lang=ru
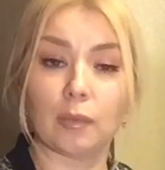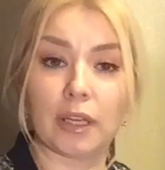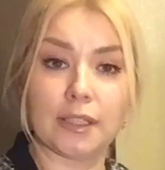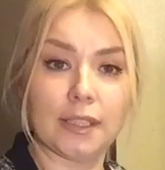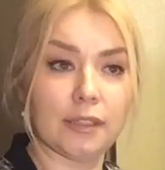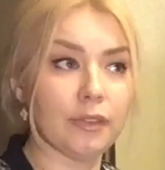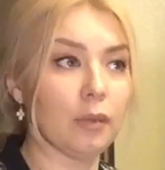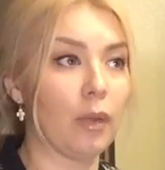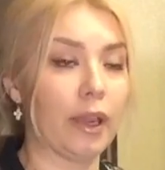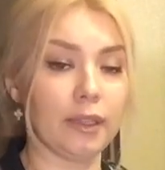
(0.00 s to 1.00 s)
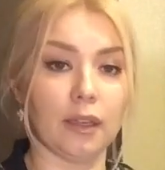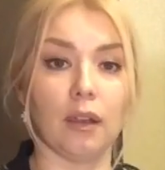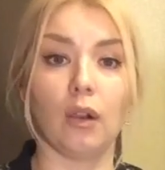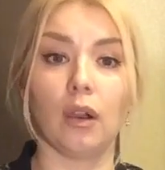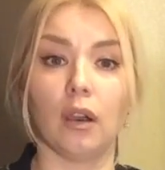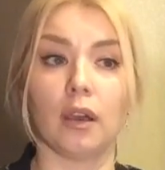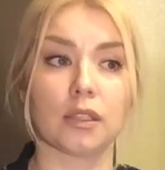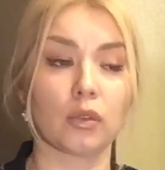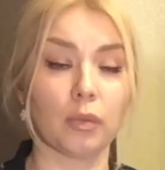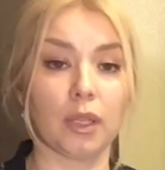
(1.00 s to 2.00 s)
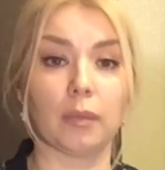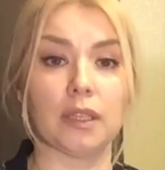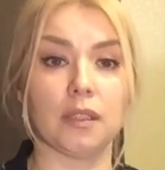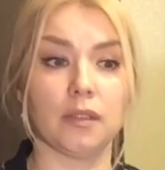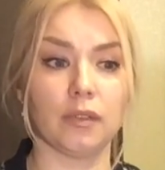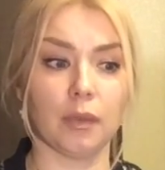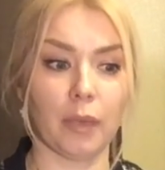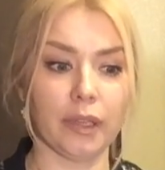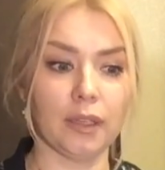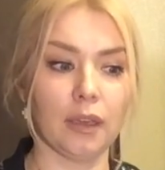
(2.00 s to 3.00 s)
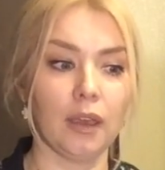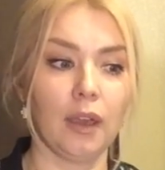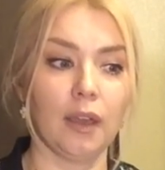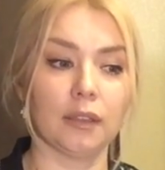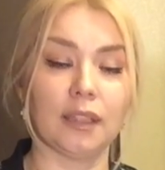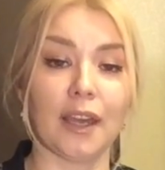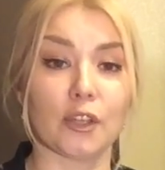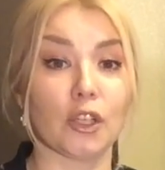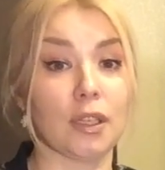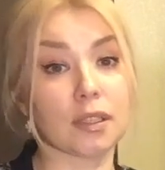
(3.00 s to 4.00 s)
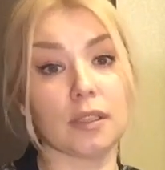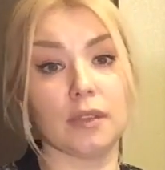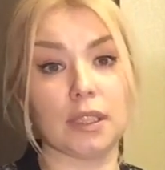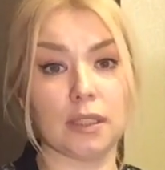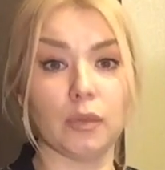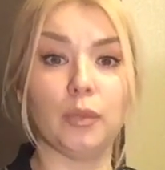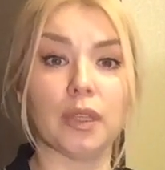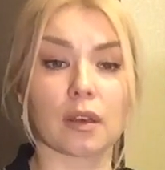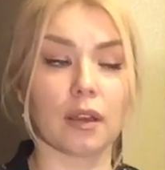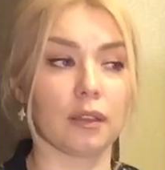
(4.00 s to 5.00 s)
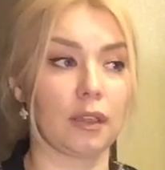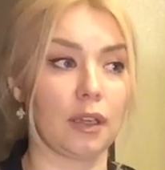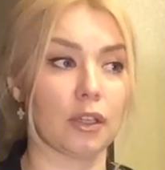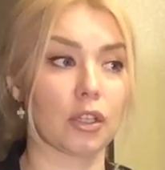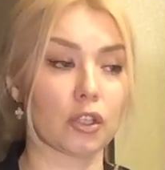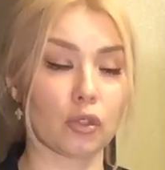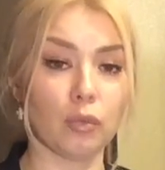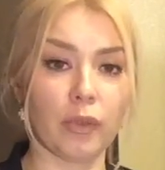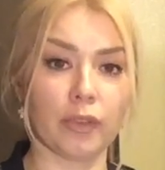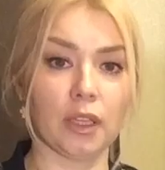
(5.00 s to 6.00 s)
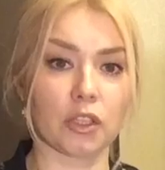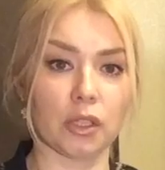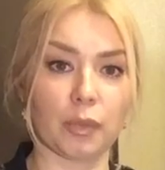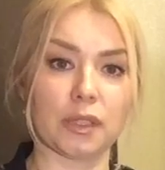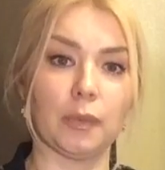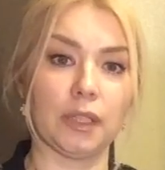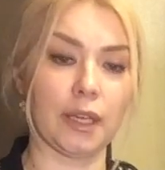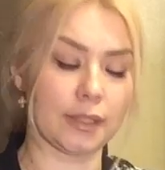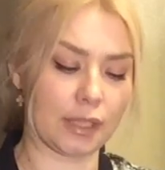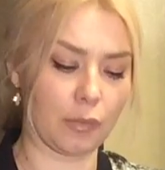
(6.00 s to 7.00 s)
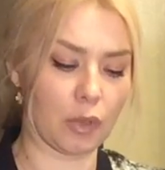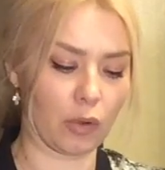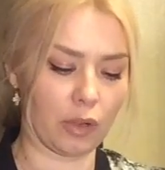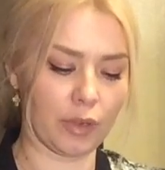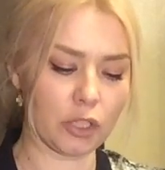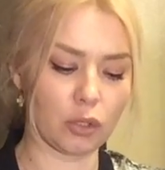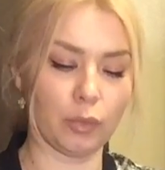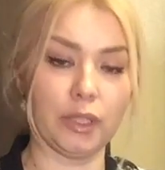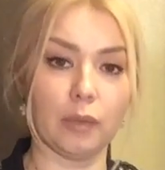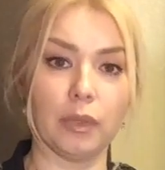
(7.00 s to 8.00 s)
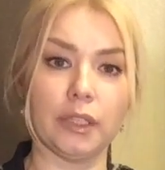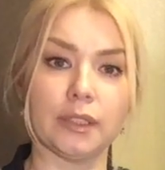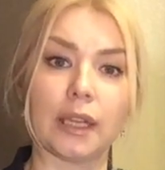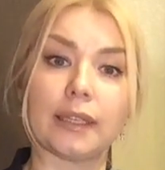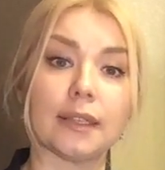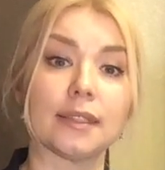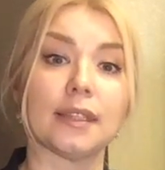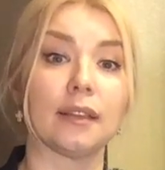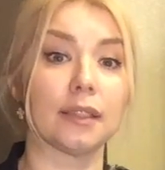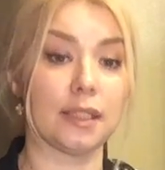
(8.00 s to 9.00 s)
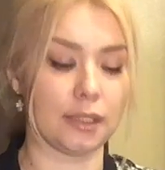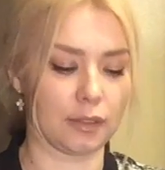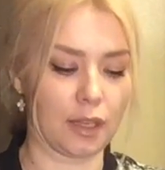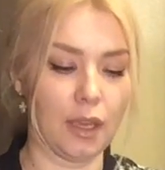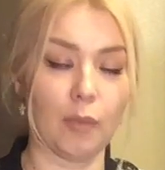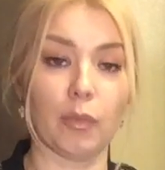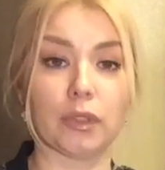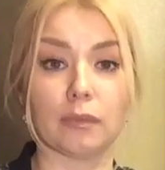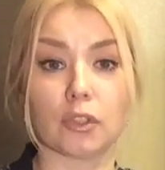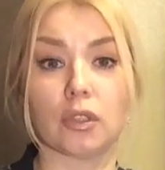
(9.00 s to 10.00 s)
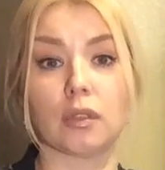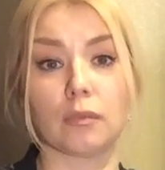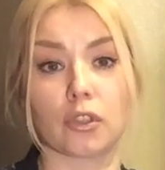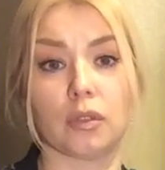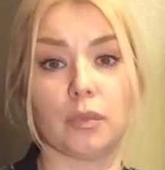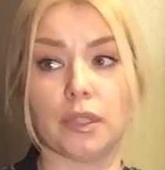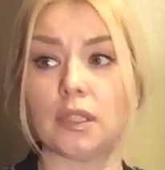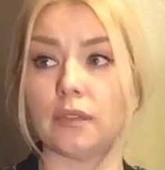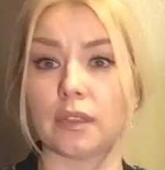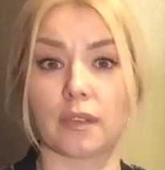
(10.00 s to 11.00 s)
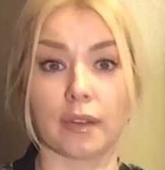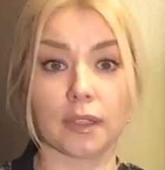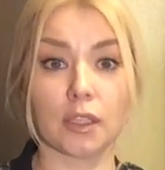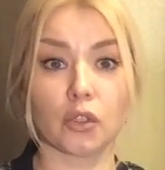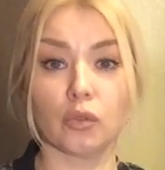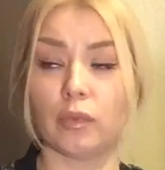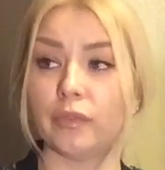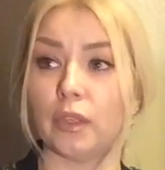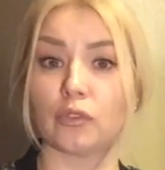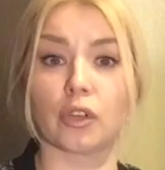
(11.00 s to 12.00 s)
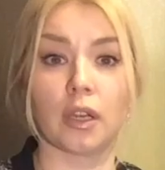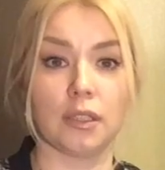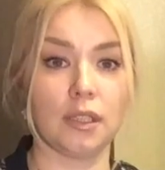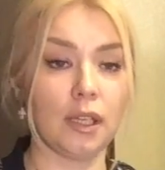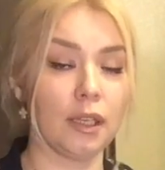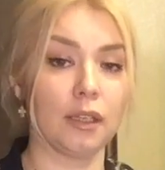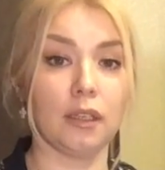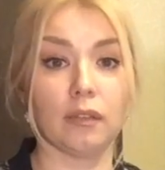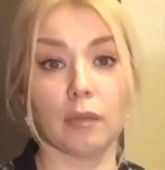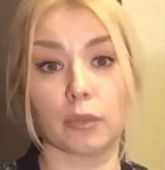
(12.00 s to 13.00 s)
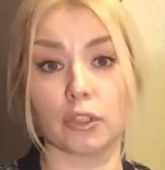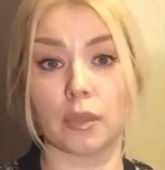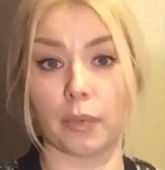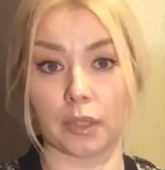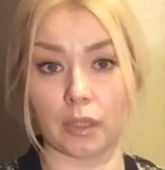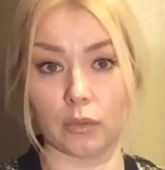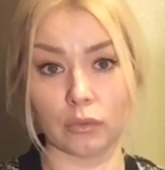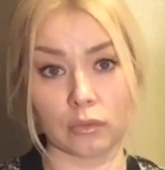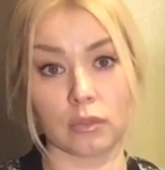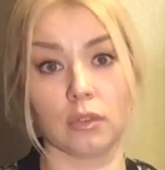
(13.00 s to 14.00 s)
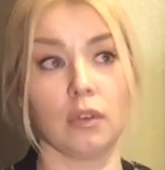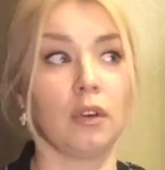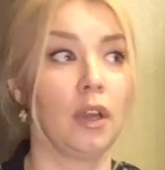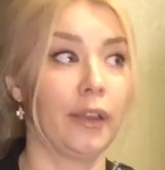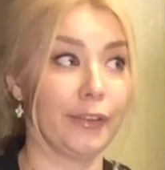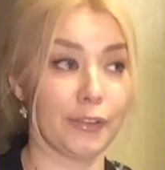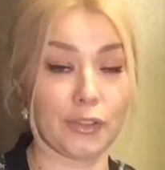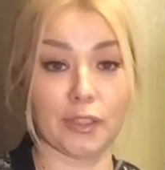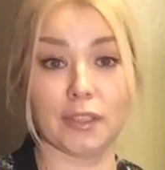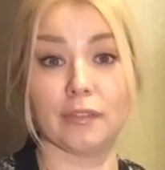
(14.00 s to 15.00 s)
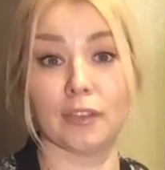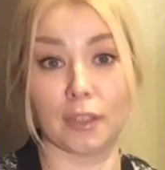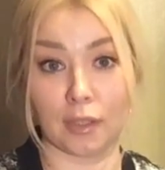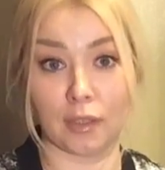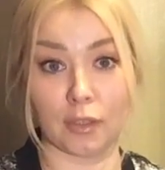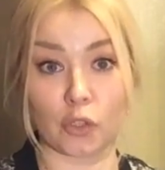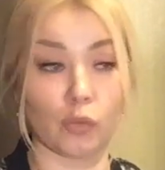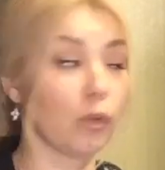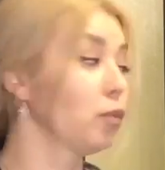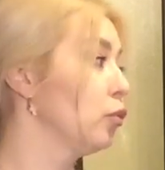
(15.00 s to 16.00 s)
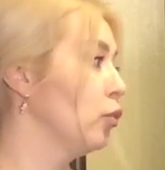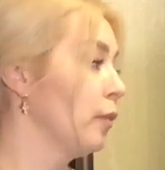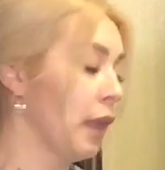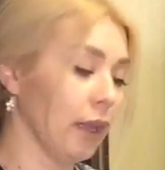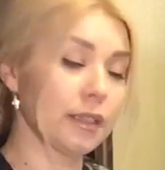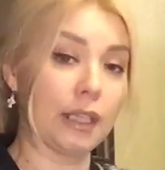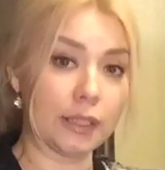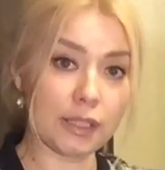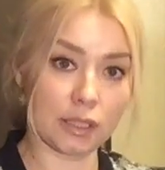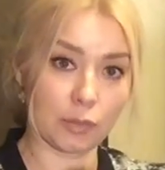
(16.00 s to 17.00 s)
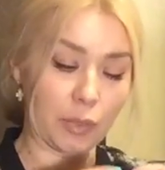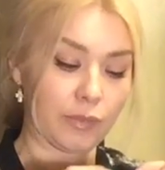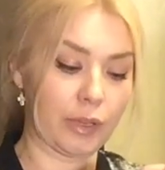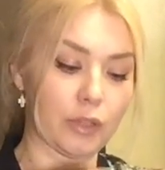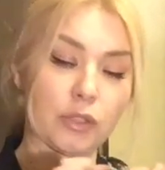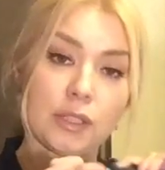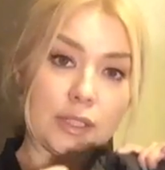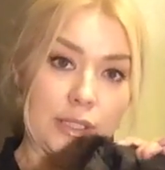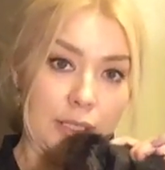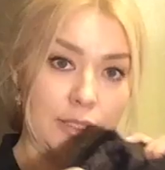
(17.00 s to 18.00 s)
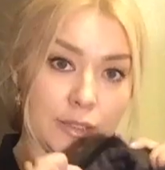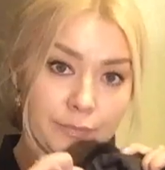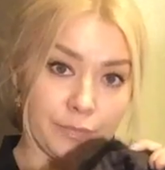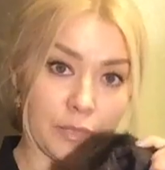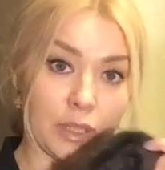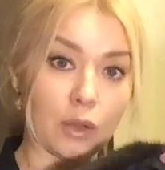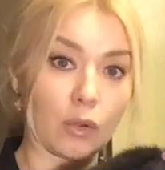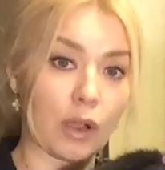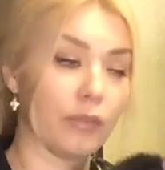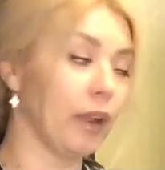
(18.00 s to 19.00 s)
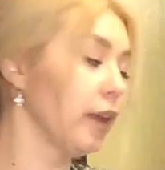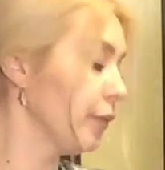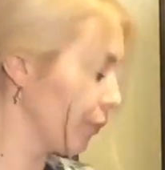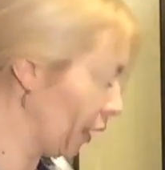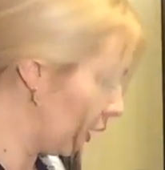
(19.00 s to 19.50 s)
обратить внимание, а, особенно обратить внимание, даже если висит бирка на шубе, вы должны посмотреть сами рукава, чтобы не было никаких залысин, потому что это может быть возвратная шуба, в нее уже ходили, и вам просто продают, э, естественно, шубу БУ. Залысины появляются здесь, на рукавах,